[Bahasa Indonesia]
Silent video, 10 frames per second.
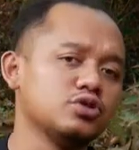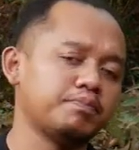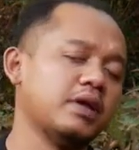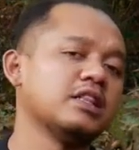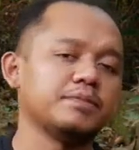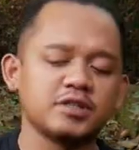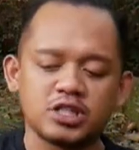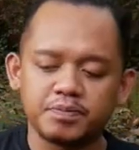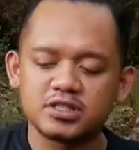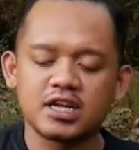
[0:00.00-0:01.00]
sepil
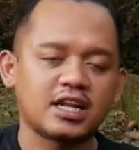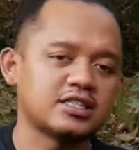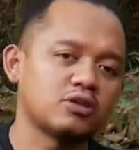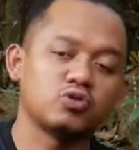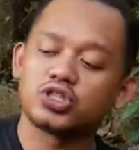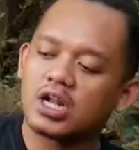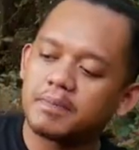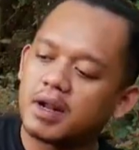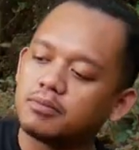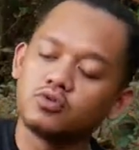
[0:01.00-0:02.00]
tipis-tipis salah satu
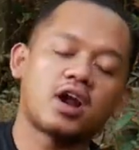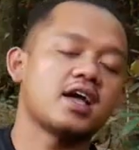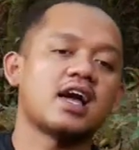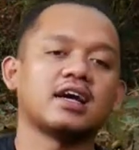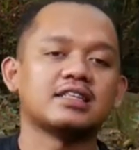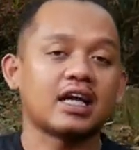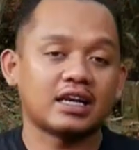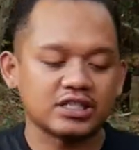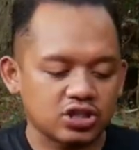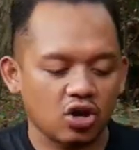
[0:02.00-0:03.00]
senapan murah yang
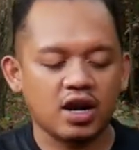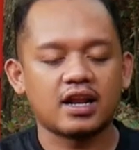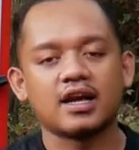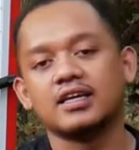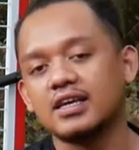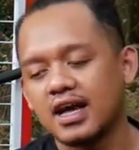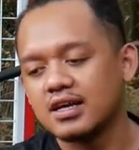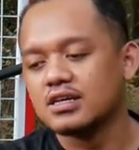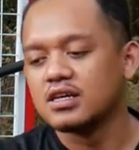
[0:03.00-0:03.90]
kita restockkan lagi ya.